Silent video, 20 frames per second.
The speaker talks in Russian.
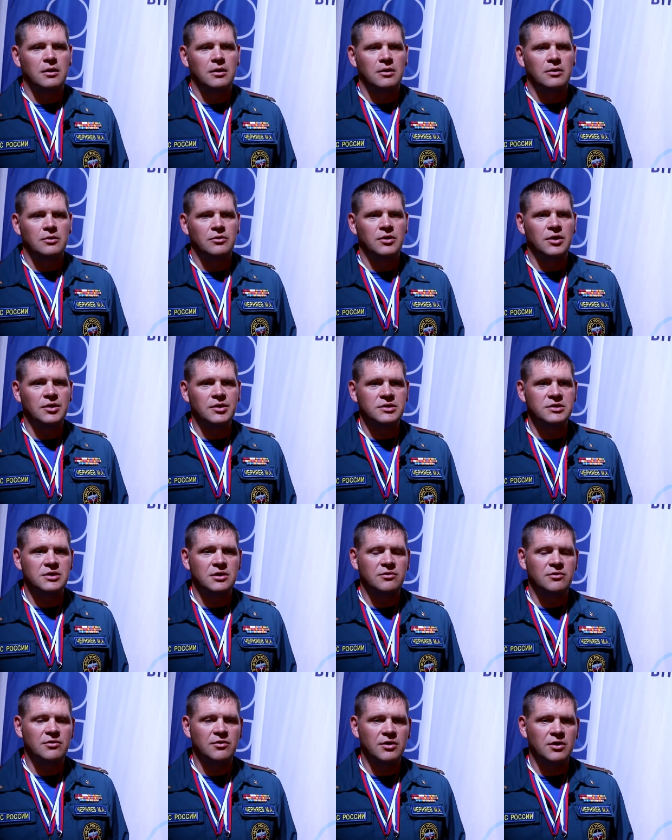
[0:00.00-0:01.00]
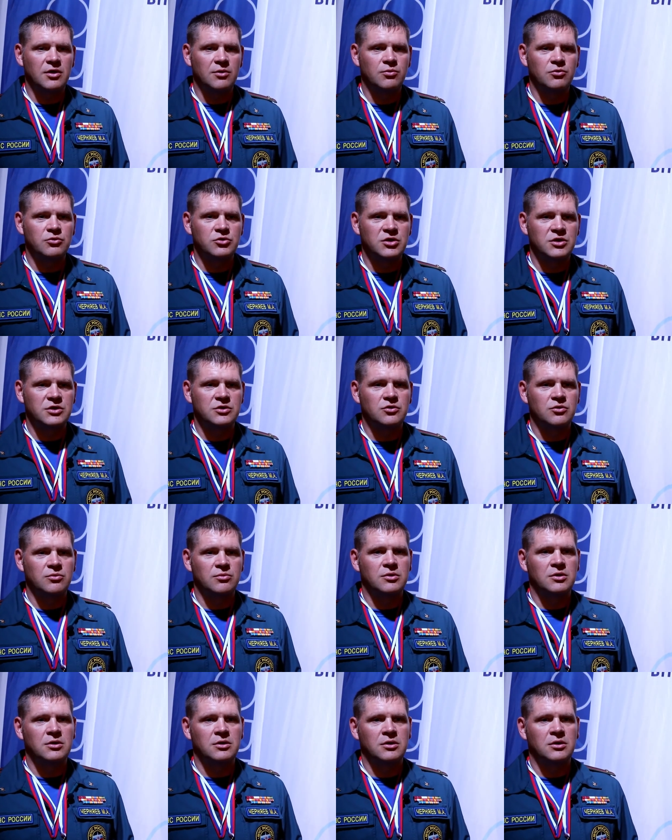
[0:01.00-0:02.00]
В данных соревнованиях мы
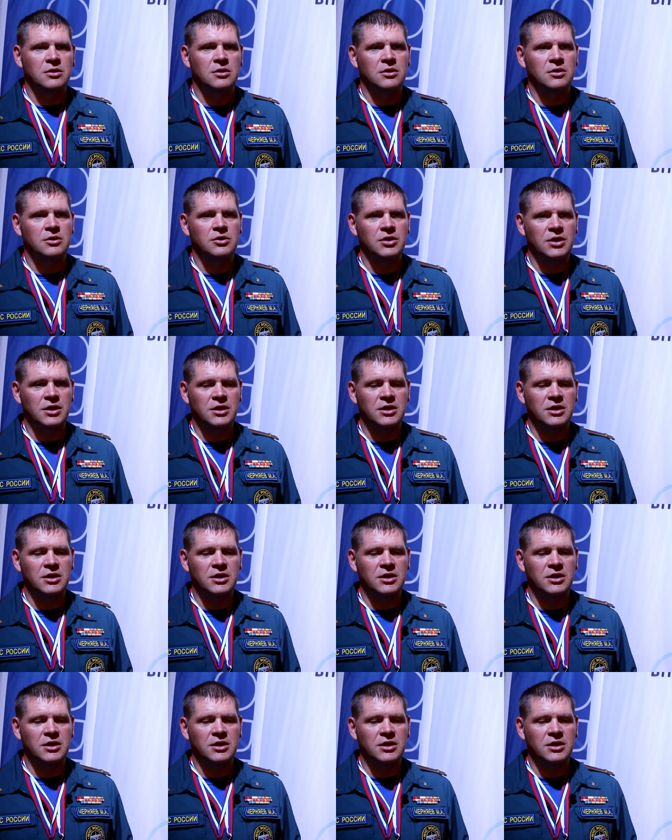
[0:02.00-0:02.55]
участвуем а, третий